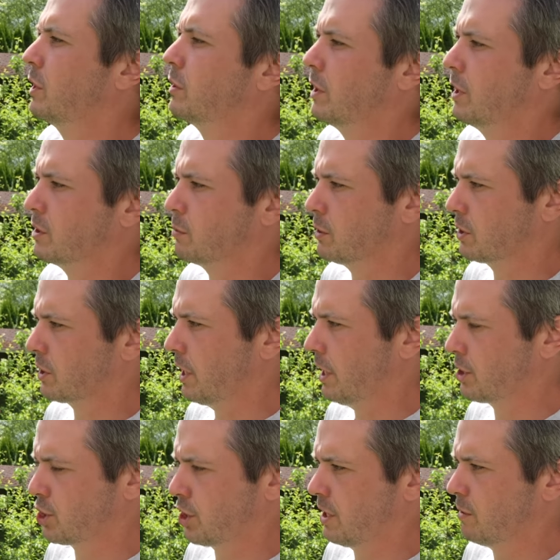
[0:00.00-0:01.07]
dann halt mit
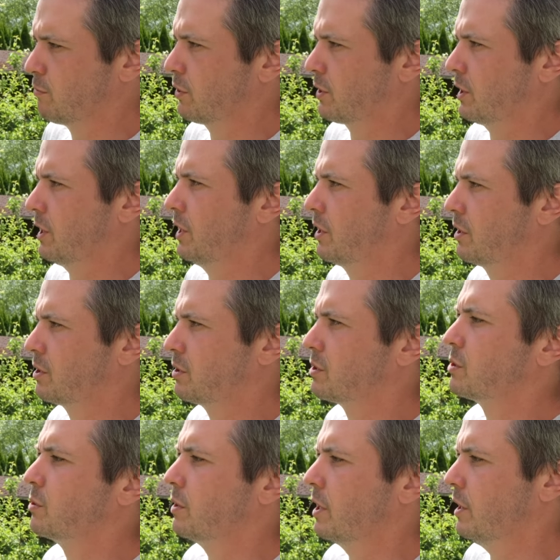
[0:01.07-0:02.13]
Glasscheiben verkleidet, das
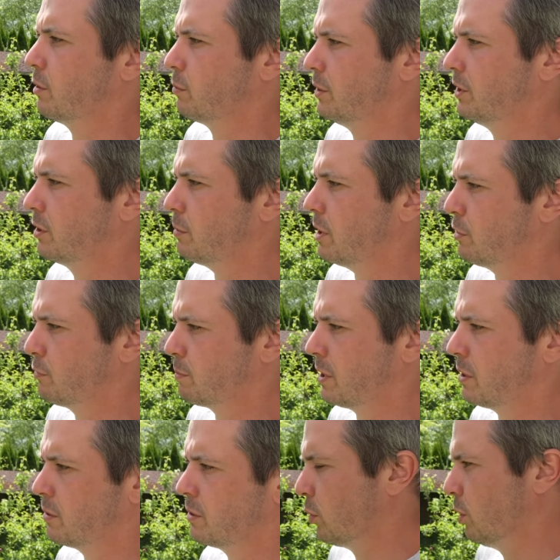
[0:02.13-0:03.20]
ist so ein
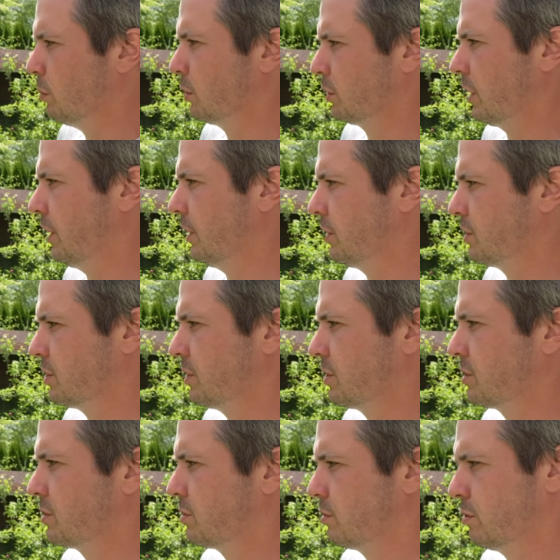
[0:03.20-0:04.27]
Aluminiumaufbau, Bäume
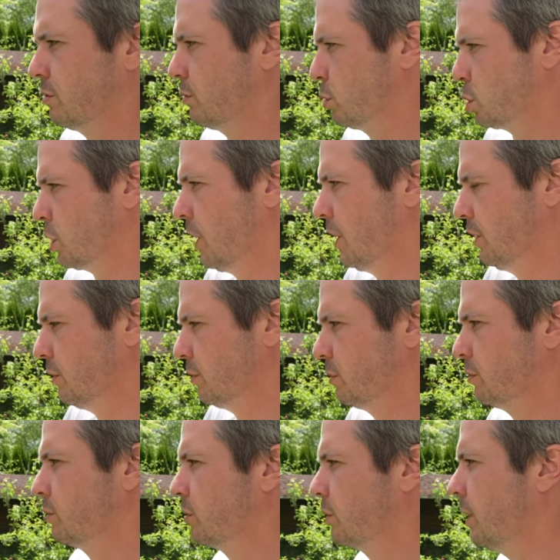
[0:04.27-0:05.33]
reingesetzt, äh,
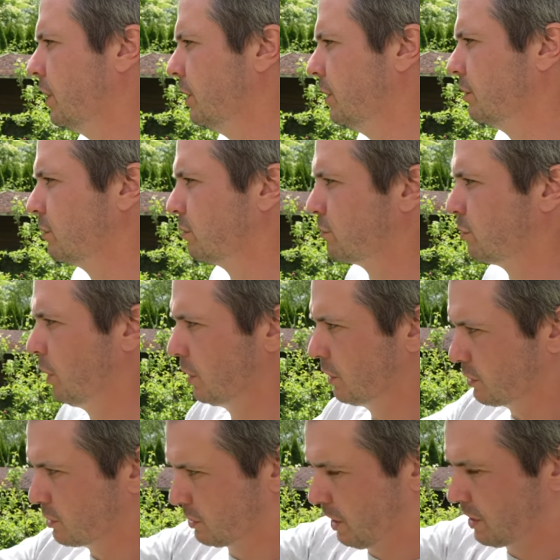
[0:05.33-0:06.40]
Steine rein.
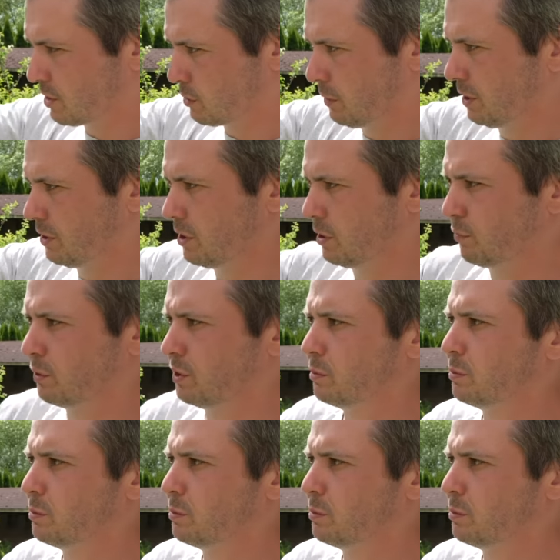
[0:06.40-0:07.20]
Vorne ist ganz wichtig für die